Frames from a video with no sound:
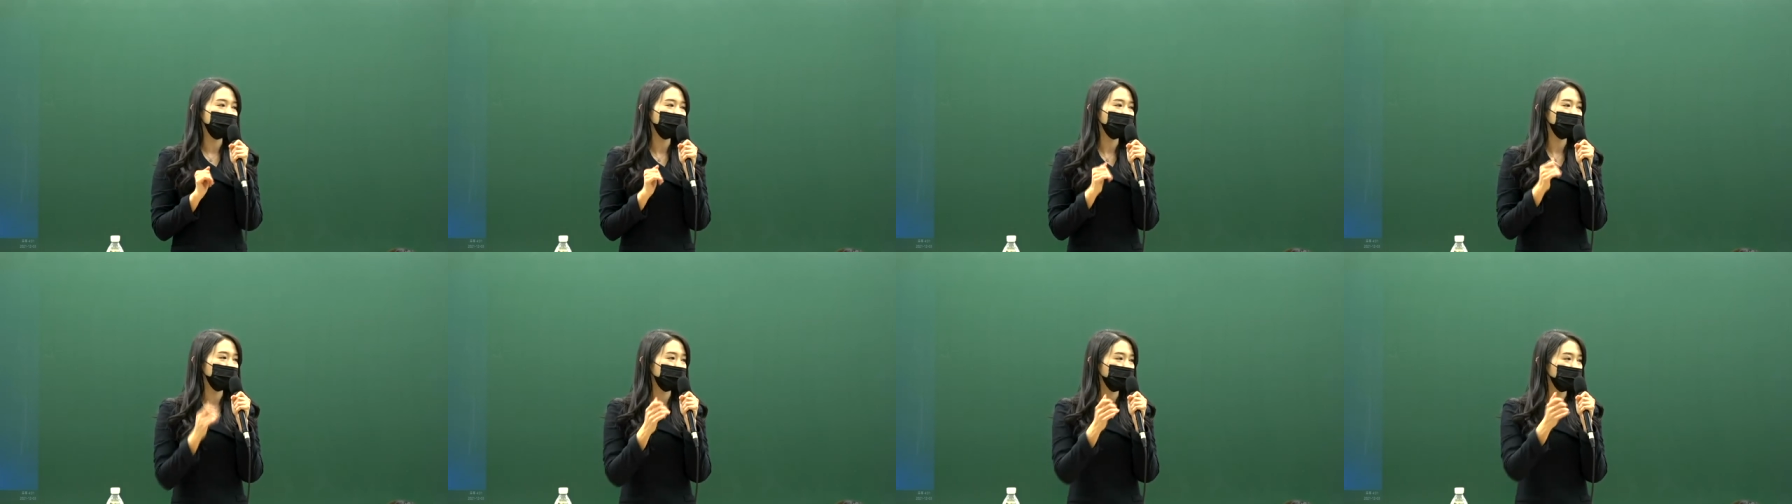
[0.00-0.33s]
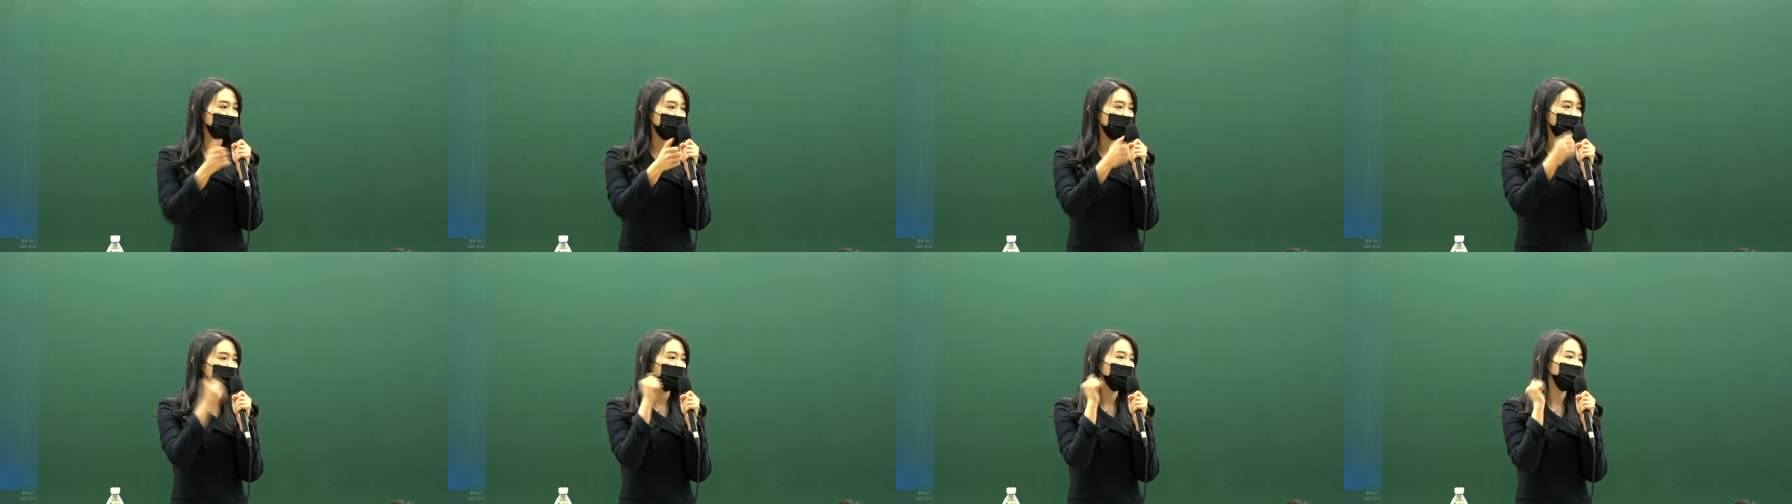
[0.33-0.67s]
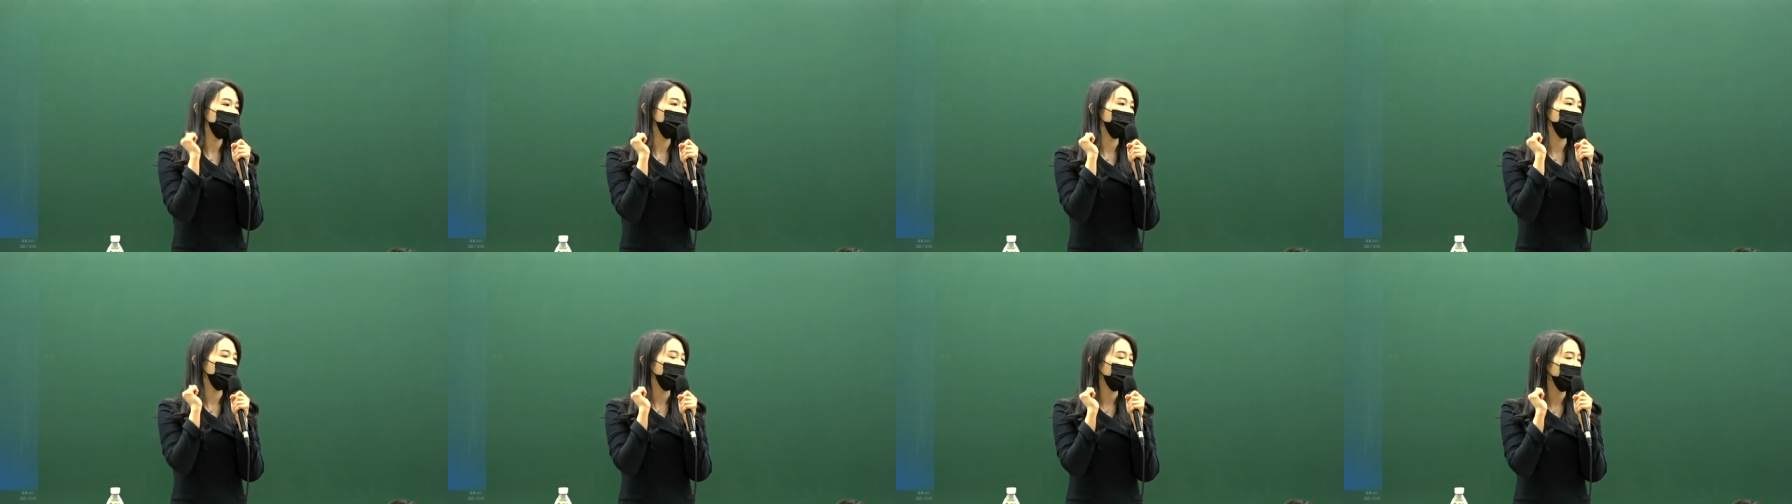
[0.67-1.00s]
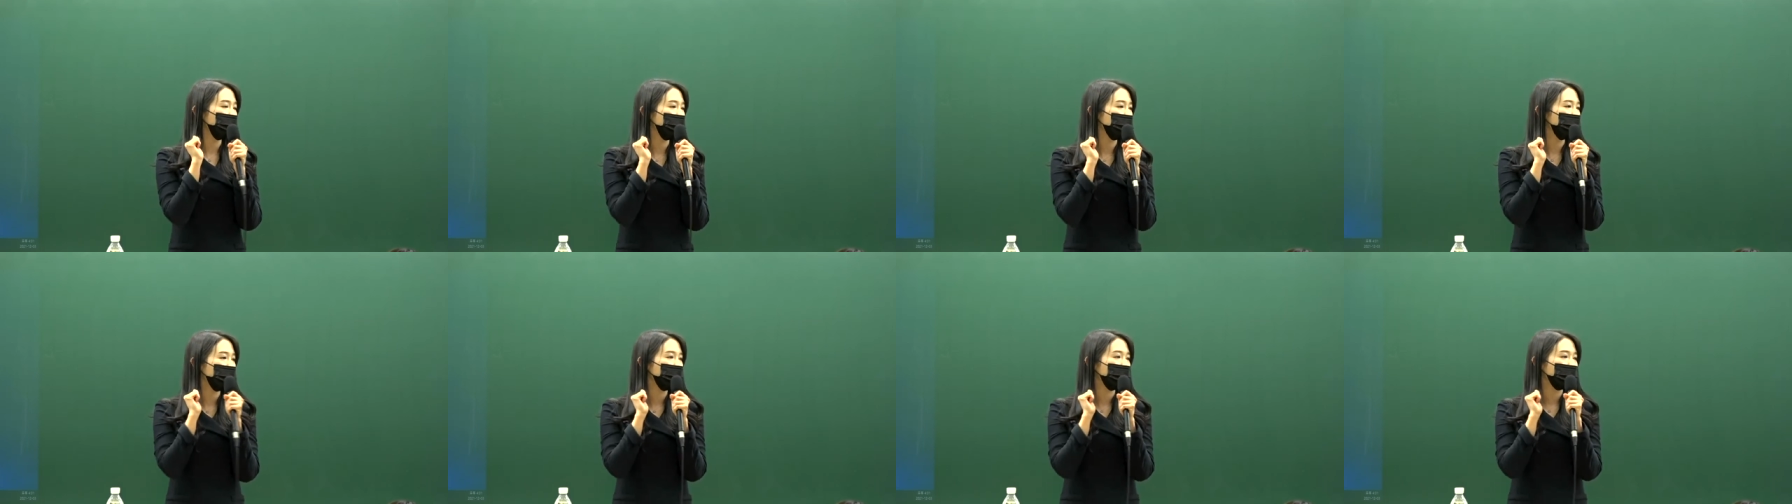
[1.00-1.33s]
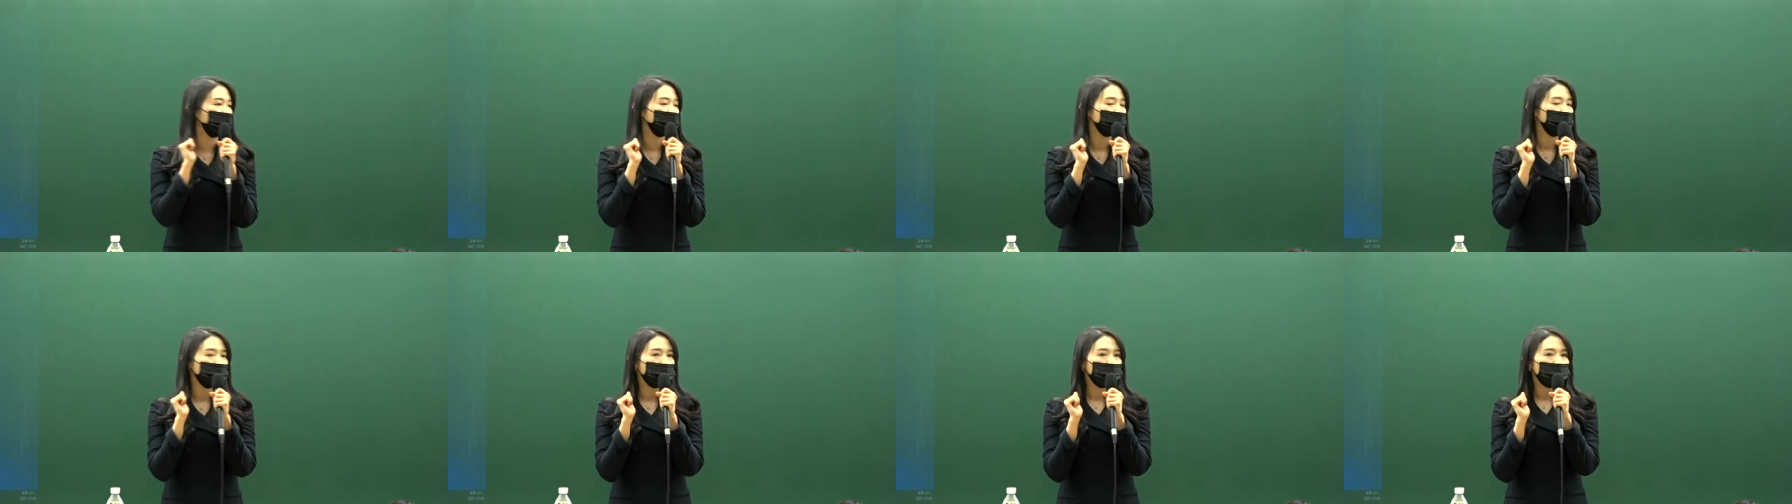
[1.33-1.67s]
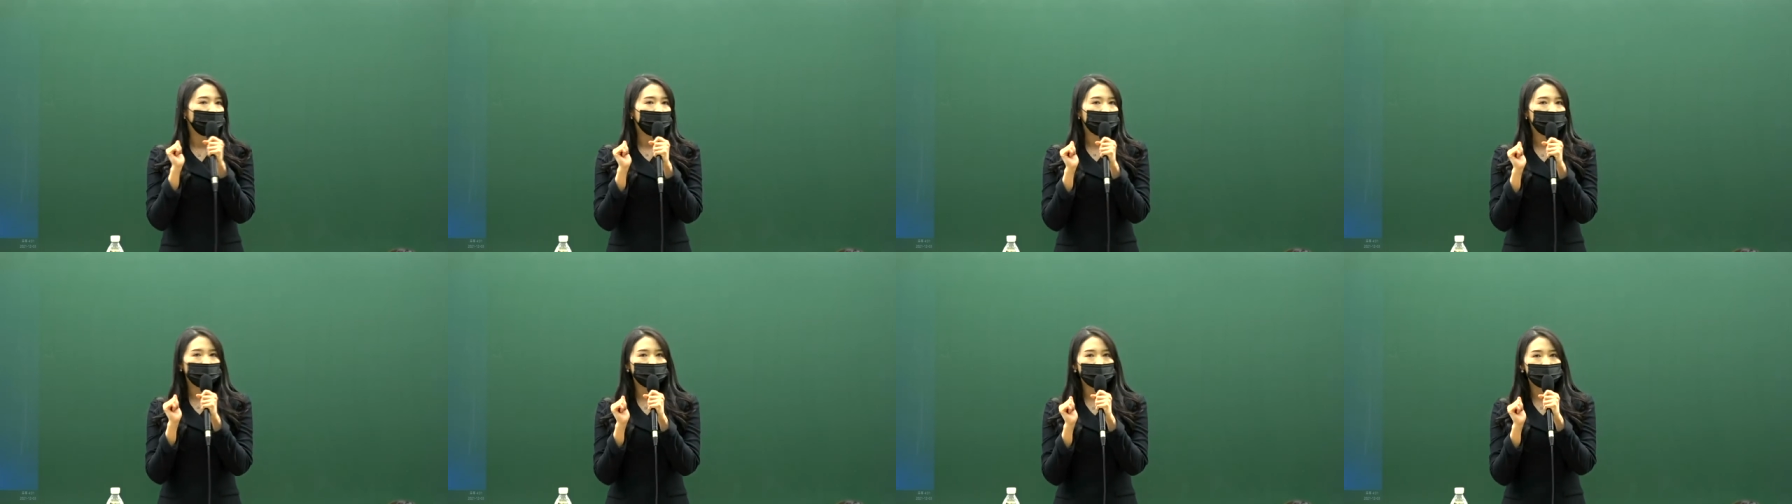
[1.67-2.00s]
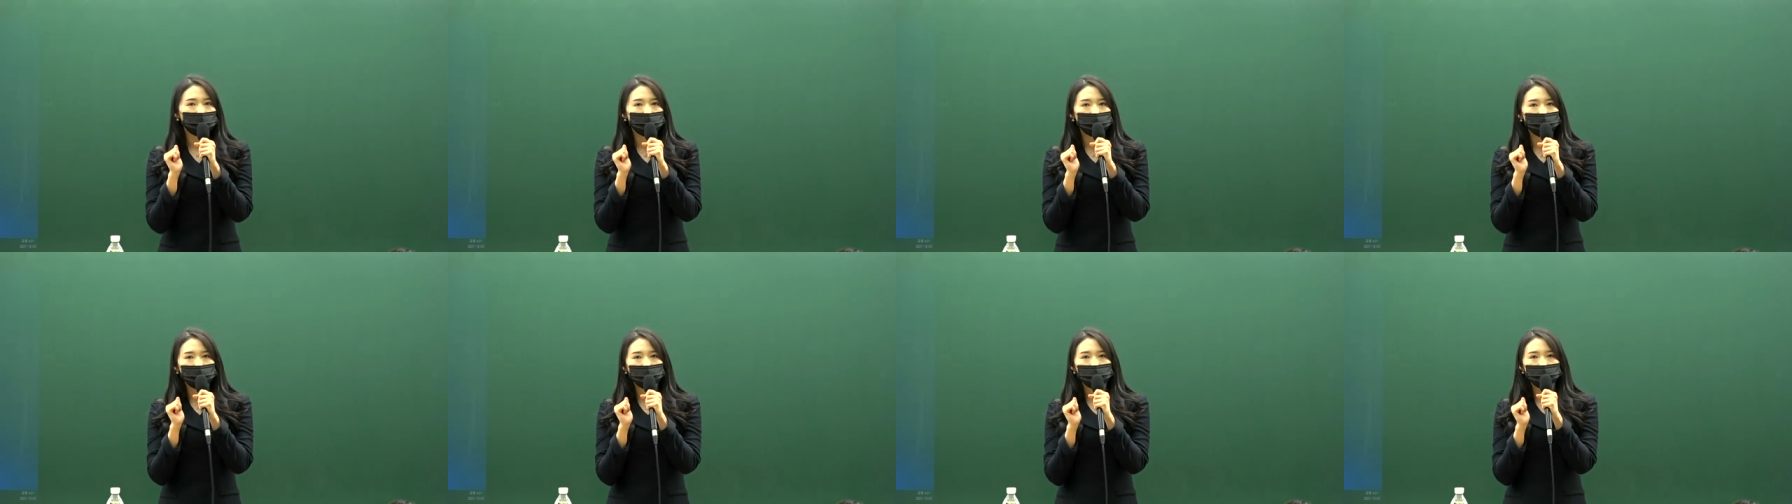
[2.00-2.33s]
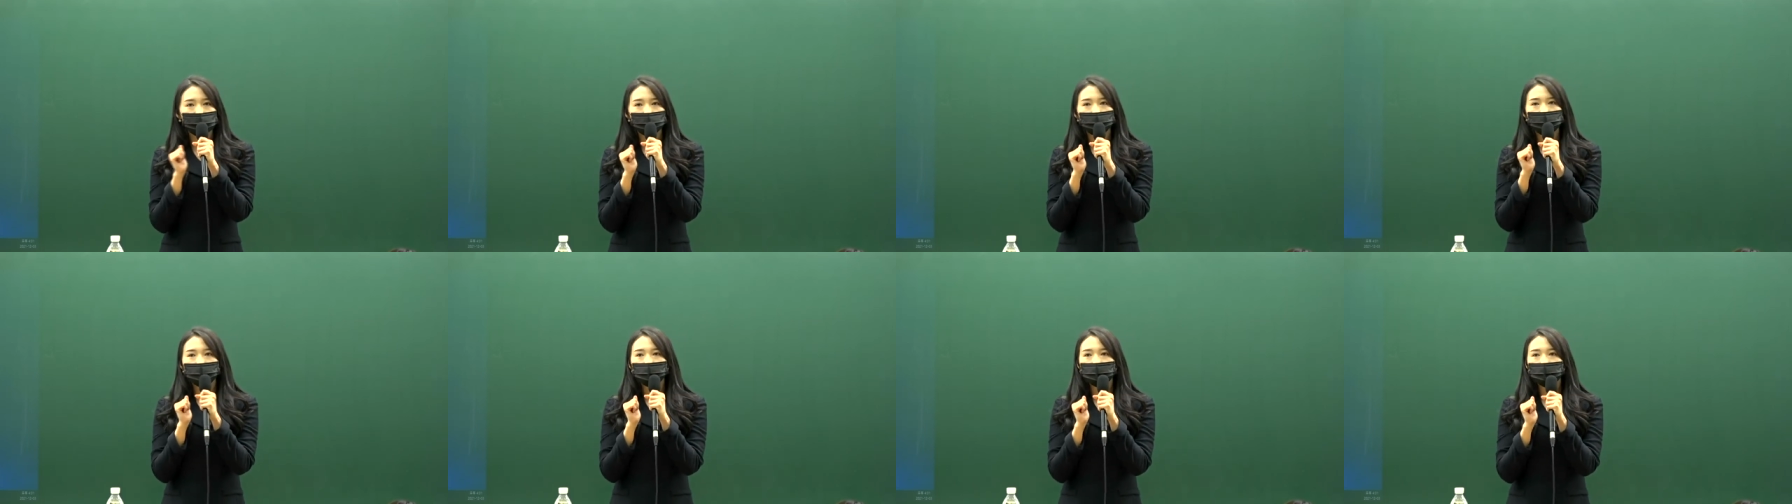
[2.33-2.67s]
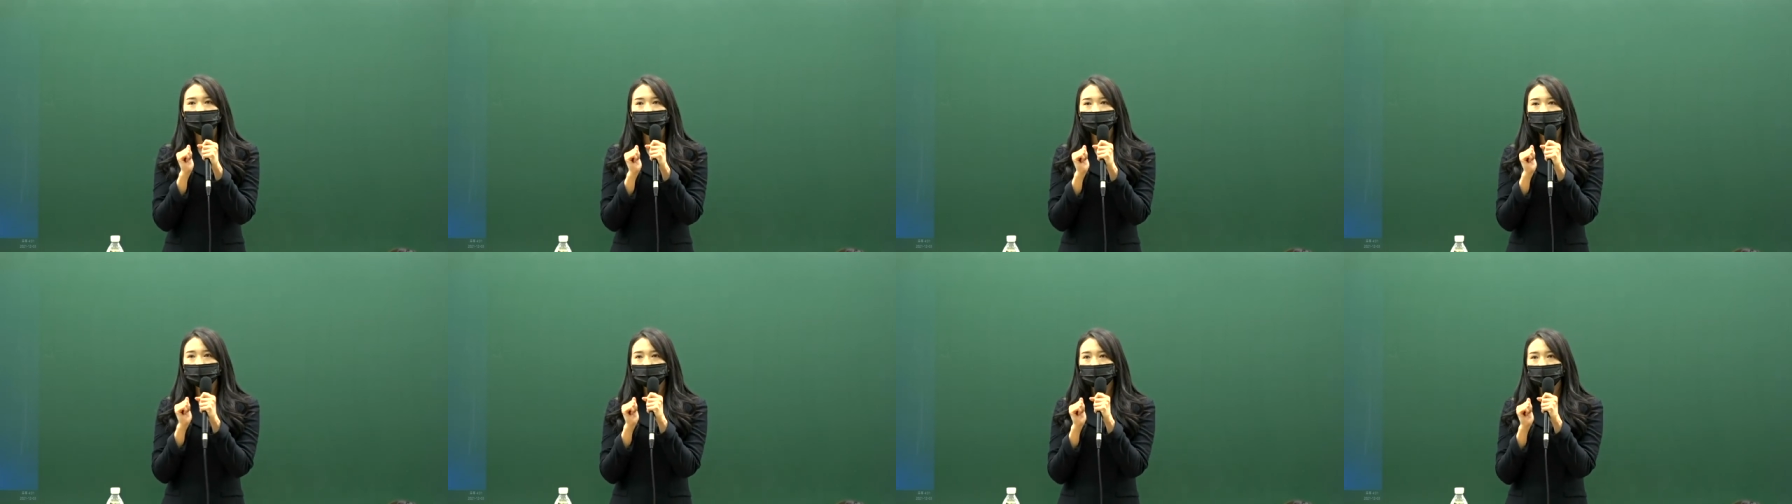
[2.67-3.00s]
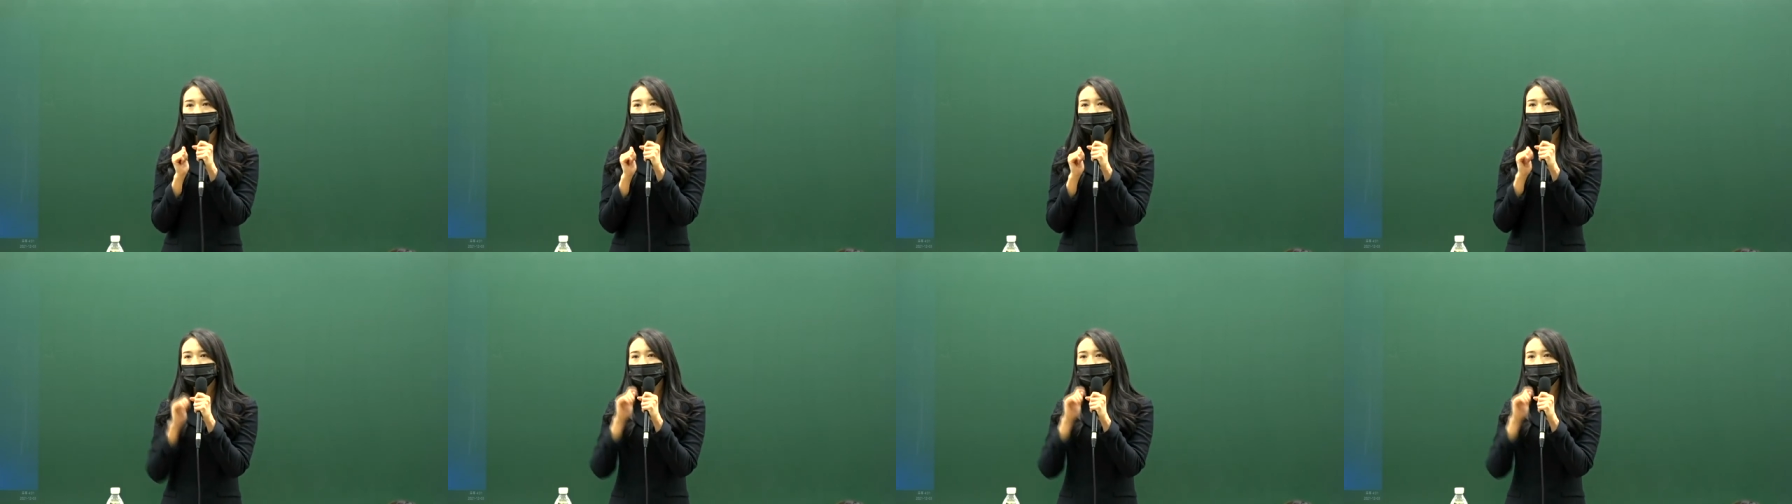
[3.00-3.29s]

그럼 그때 포스트잇 떼시고 근데 또또